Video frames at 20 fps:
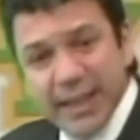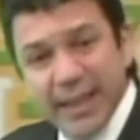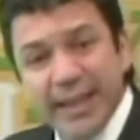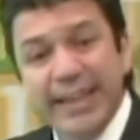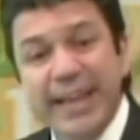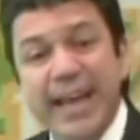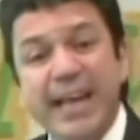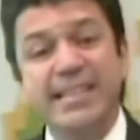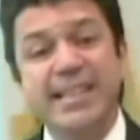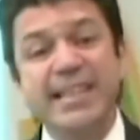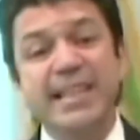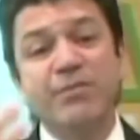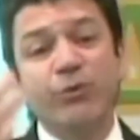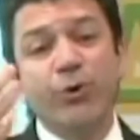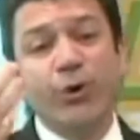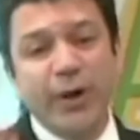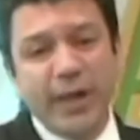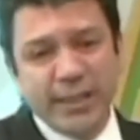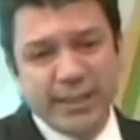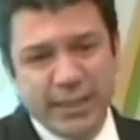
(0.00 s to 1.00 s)
kendinize hedef
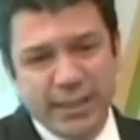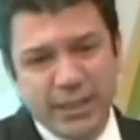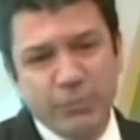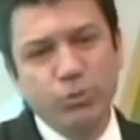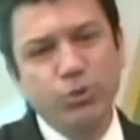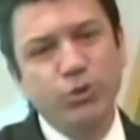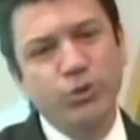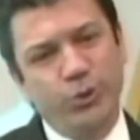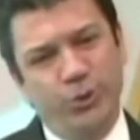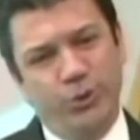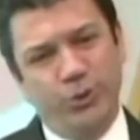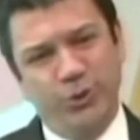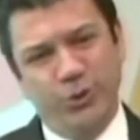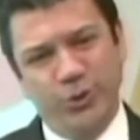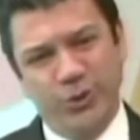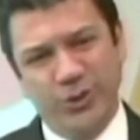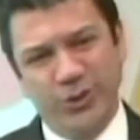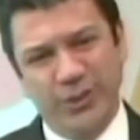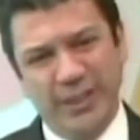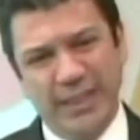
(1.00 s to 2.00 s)
koyarsanız mutsuz
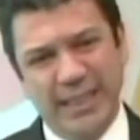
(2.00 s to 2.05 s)
olursunuz.